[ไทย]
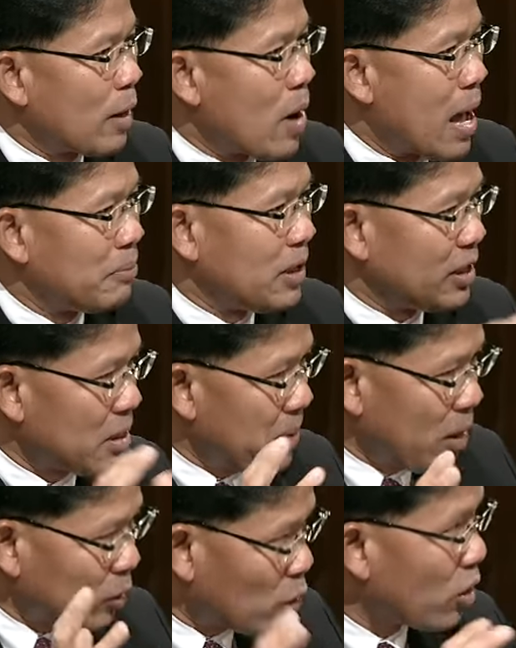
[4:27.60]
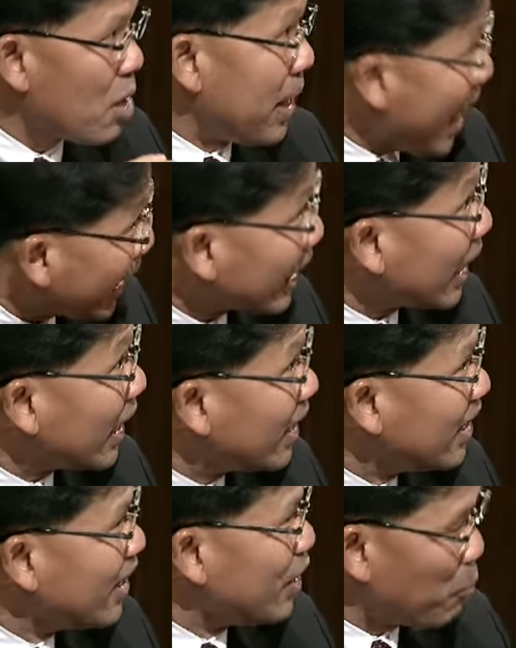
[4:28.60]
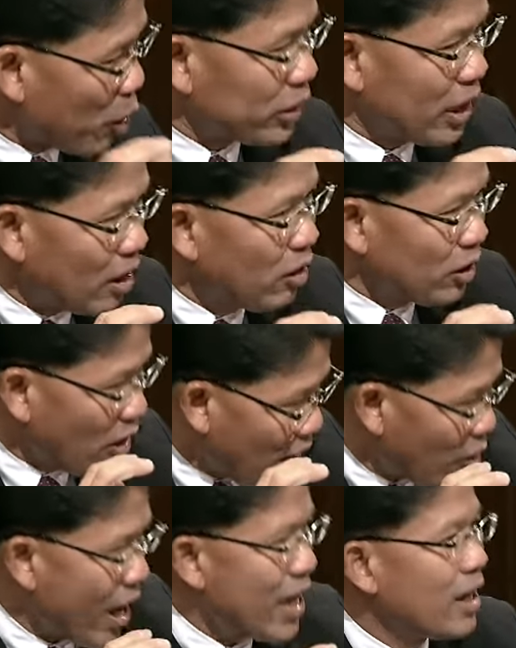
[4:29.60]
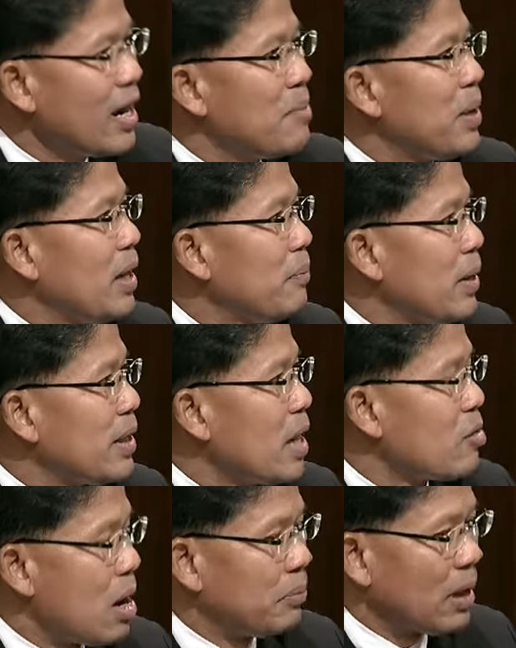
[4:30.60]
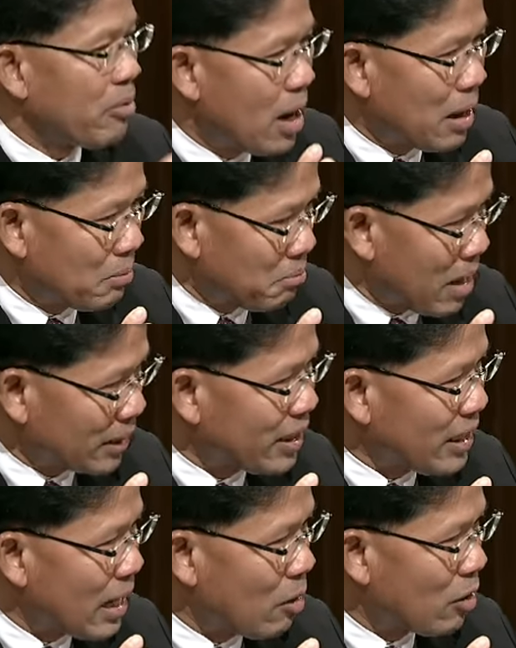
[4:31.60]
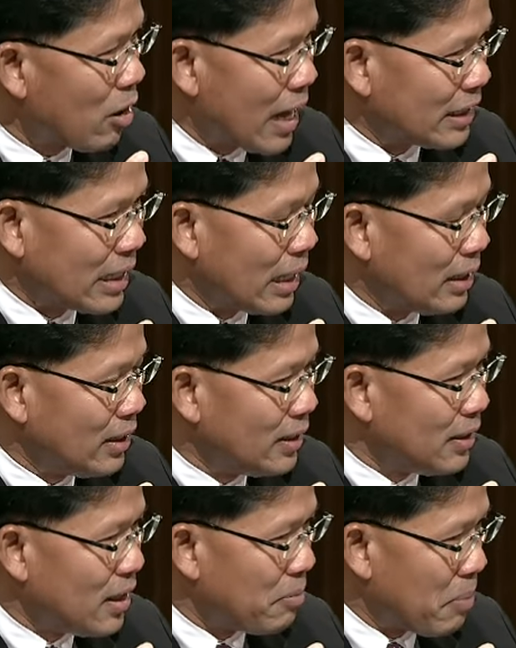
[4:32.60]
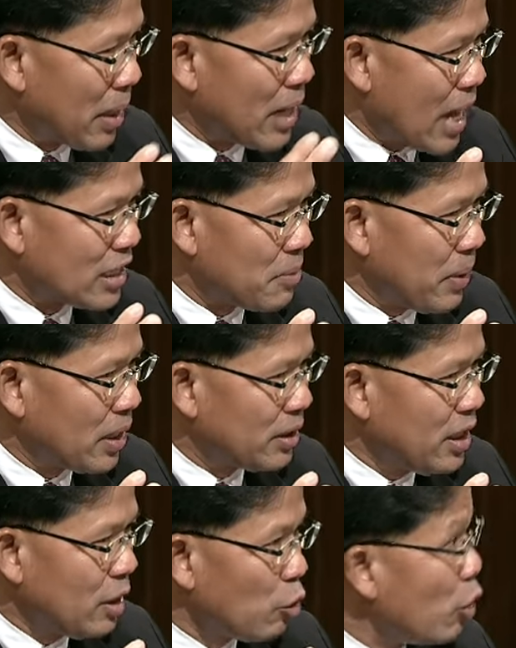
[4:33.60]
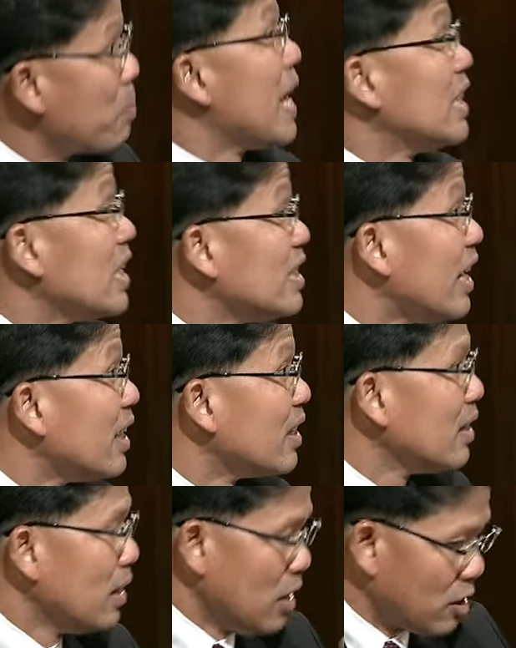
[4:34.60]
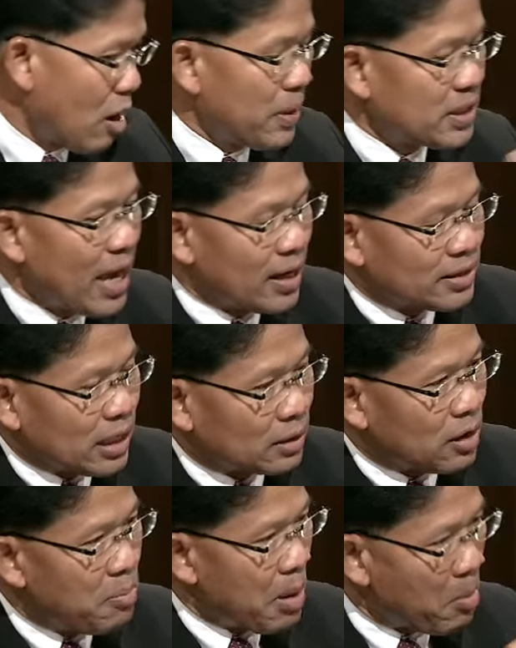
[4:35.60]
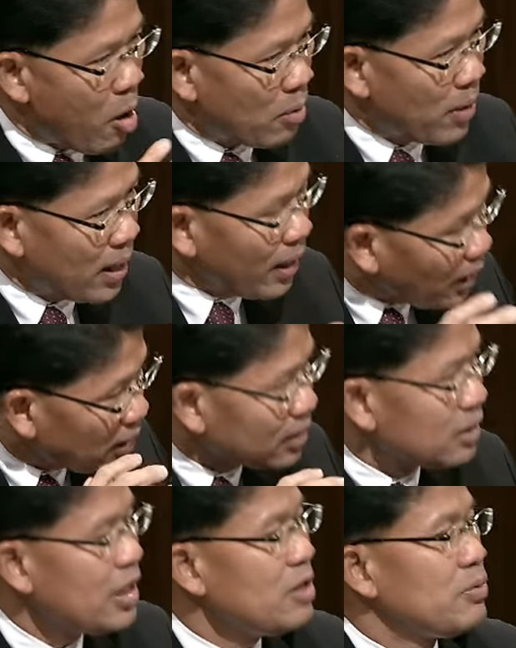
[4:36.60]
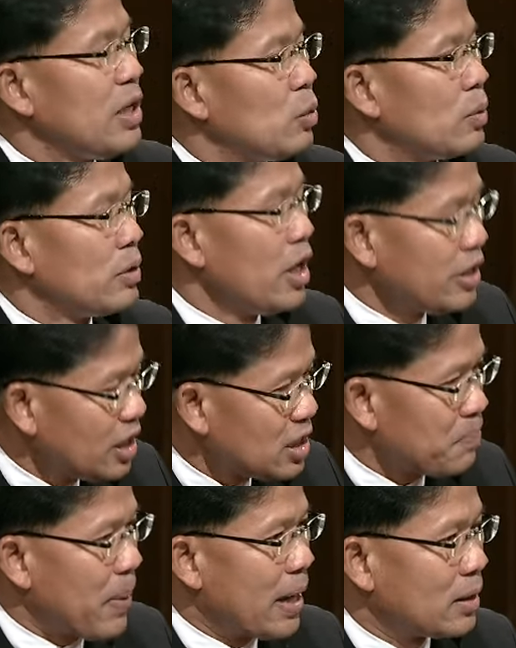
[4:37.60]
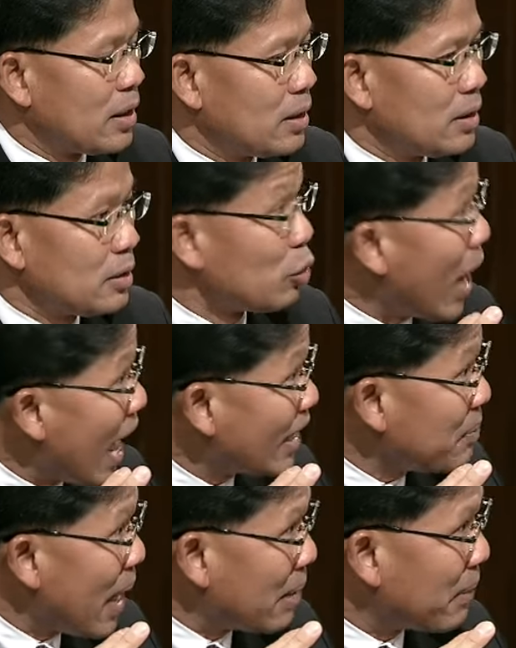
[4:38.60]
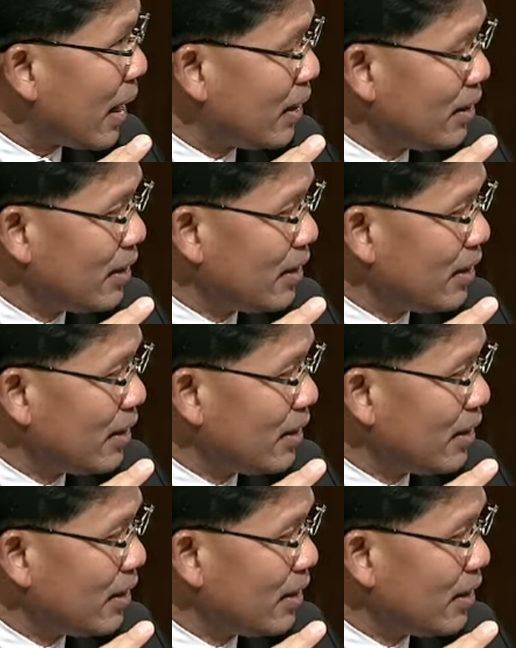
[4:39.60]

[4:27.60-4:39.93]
ยความนี่จะไม่เอาตัวเข้าไปแลกนะฮะ ปกติเขาจะต้องเอาใครก็ได้ไปไปแจ้งความแต่ว่าบางทีเราก็อาจจะมันอาจจะเป็นที่อุดมการณ์ชัดเจน ก็ไปแจ้งเสร็จก็มามองว่า เอ้ย24ตุลา28 ตุลาที่ผ่านมา